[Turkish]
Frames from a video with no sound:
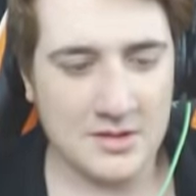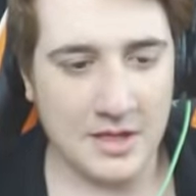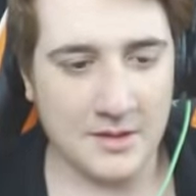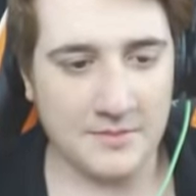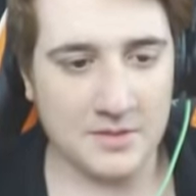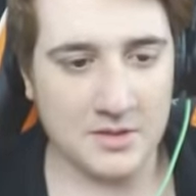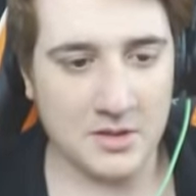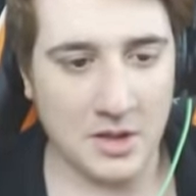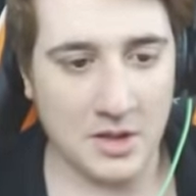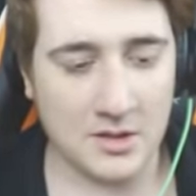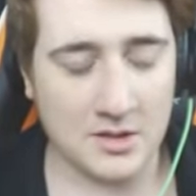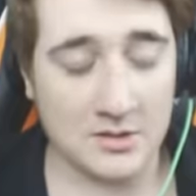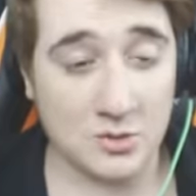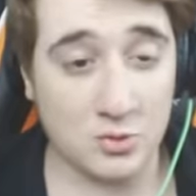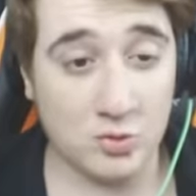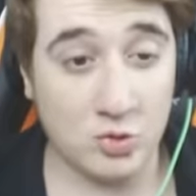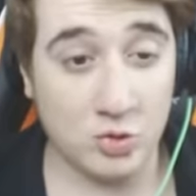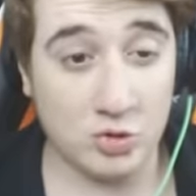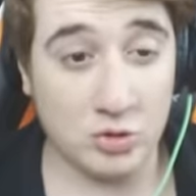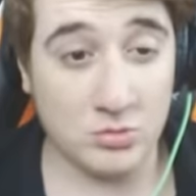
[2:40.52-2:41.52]
tabi arkadaşlar
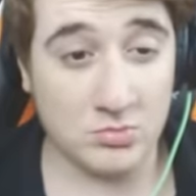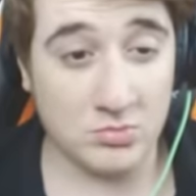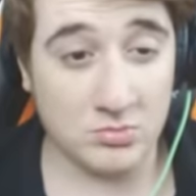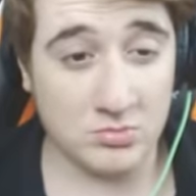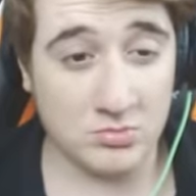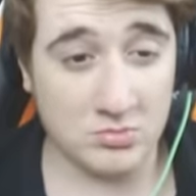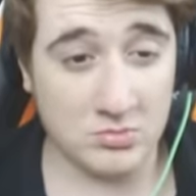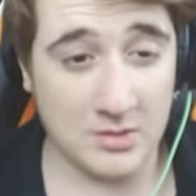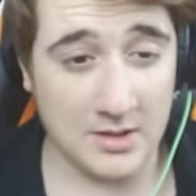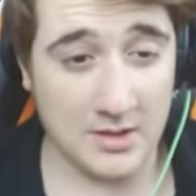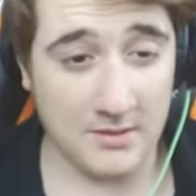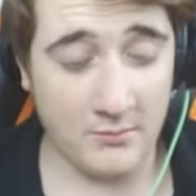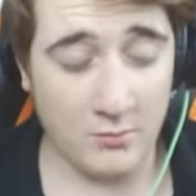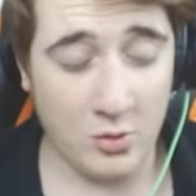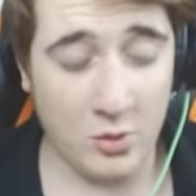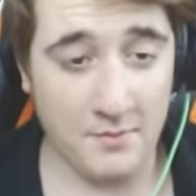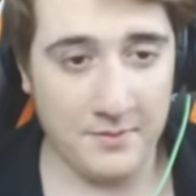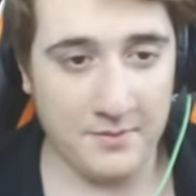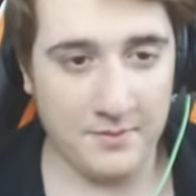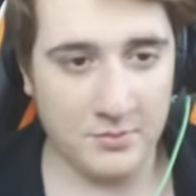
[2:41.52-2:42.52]
gözüm neden
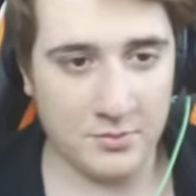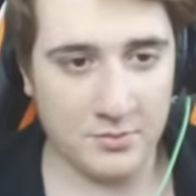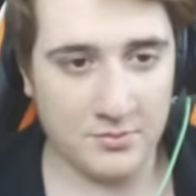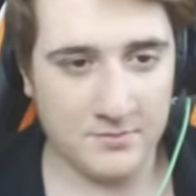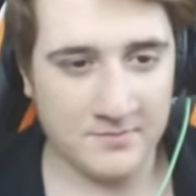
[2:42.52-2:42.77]
böyle? Sana bir